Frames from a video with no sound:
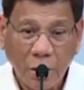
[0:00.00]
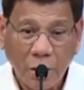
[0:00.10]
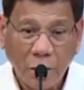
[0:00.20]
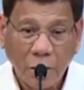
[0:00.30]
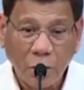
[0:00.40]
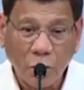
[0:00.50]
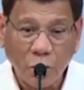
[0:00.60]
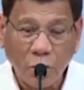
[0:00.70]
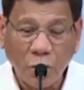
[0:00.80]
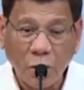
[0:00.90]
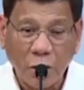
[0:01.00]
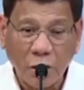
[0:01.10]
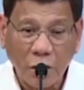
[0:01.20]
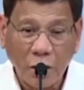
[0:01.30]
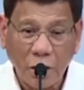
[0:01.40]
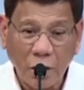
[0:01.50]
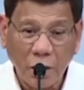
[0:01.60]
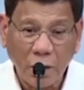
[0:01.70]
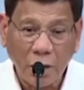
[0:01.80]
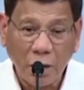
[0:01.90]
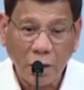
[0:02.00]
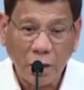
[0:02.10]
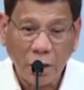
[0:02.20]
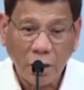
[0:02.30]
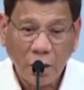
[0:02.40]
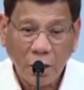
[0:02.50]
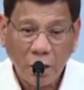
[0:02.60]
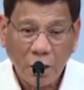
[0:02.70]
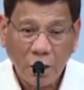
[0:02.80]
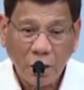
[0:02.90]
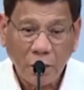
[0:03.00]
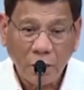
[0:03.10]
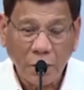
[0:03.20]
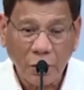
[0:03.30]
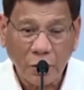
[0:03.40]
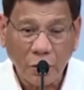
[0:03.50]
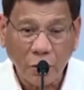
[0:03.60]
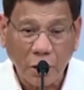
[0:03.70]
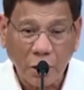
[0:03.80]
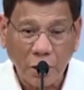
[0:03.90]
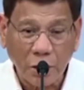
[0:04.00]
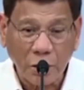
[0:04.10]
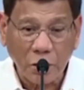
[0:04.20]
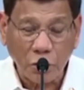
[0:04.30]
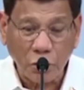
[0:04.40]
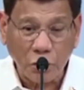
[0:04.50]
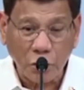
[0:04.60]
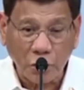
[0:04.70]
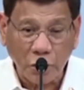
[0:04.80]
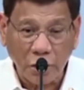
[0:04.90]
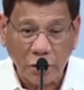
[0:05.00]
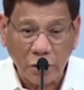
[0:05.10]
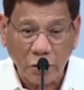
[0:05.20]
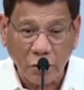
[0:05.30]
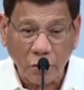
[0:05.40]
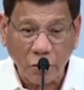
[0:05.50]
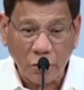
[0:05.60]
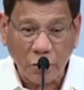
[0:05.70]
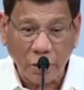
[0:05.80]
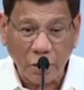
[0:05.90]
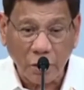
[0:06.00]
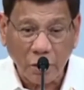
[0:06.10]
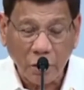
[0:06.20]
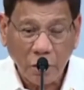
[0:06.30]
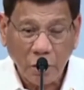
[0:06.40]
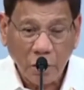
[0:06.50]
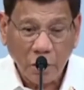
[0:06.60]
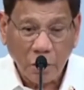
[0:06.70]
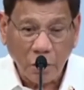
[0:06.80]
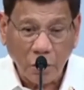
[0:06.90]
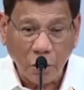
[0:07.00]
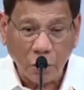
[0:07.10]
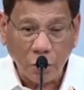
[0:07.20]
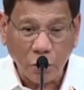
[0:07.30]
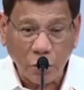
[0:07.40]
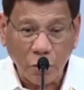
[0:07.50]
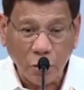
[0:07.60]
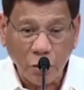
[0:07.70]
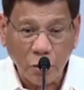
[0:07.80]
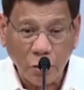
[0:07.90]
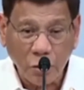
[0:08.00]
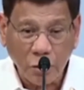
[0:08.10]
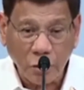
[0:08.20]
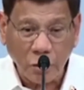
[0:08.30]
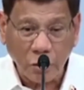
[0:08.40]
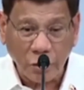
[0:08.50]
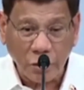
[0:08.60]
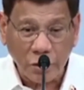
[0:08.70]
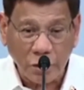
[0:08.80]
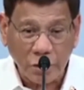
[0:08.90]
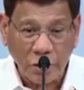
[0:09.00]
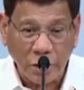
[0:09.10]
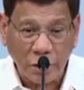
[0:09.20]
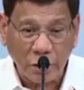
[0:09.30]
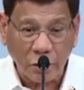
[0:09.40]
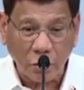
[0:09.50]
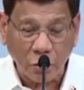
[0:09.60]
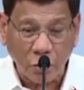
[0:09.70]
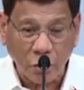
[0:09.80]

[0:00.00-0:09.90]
Turo mo lang. Uh, total, it is your duty as a congressman. Go to Congress and start to talk.